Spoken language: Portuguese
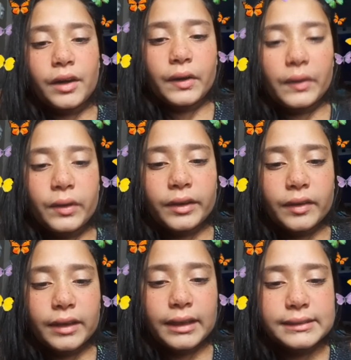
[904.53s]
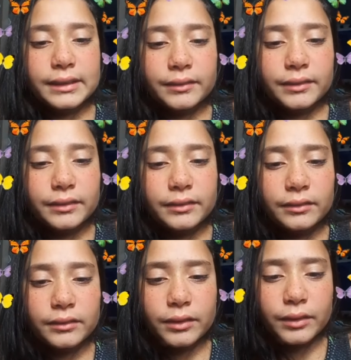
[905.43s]
Oi, coração.
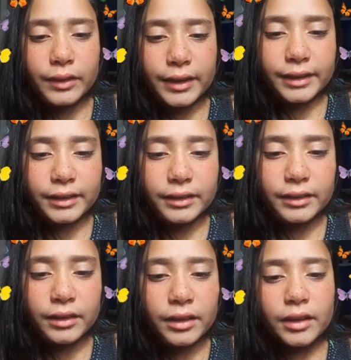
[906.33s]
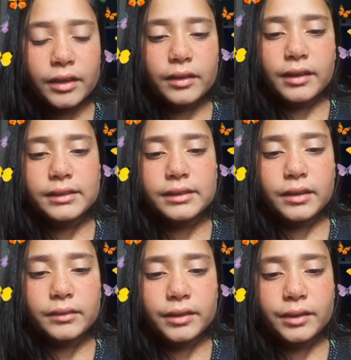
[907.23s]
Oi.
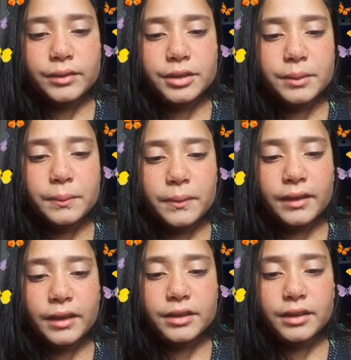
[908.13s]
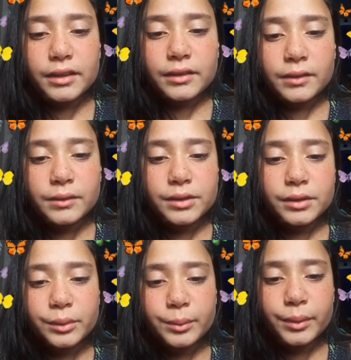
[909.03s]
Coração, Deus te proteja, que Deus te
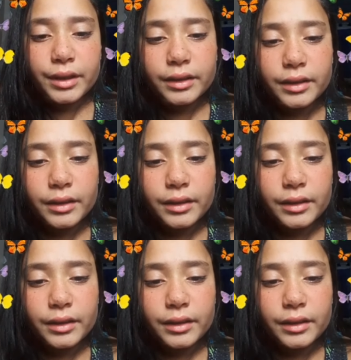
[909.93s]
ilumine.